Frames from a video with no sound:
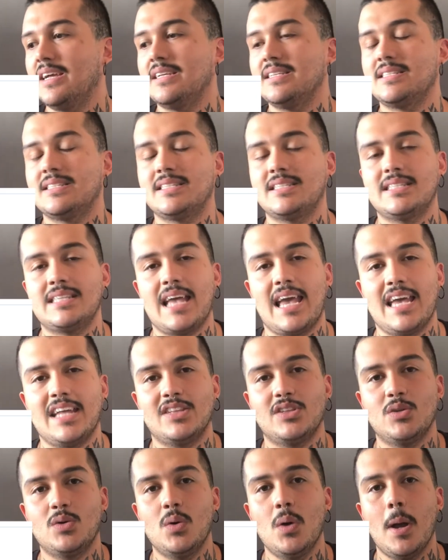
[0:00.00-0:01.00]

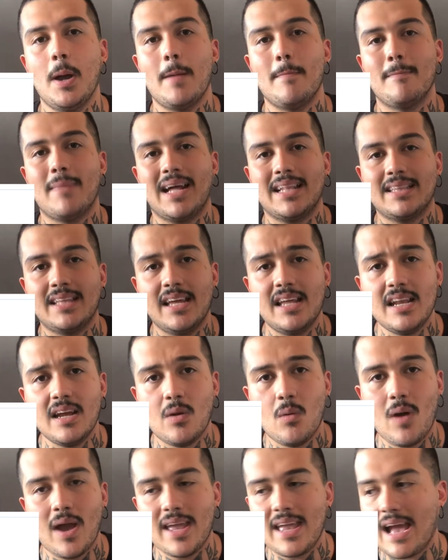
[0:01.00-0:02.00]
cedro, madeira
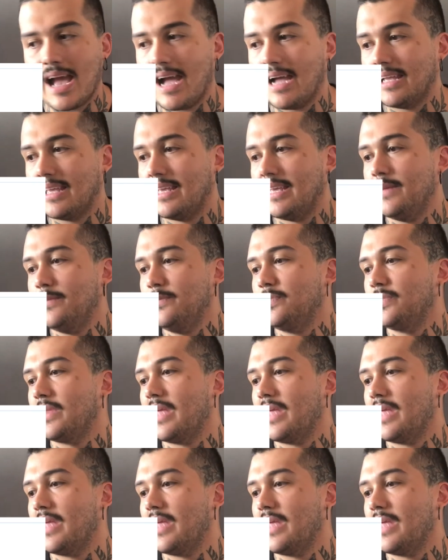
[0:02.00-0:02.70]
guaiaque,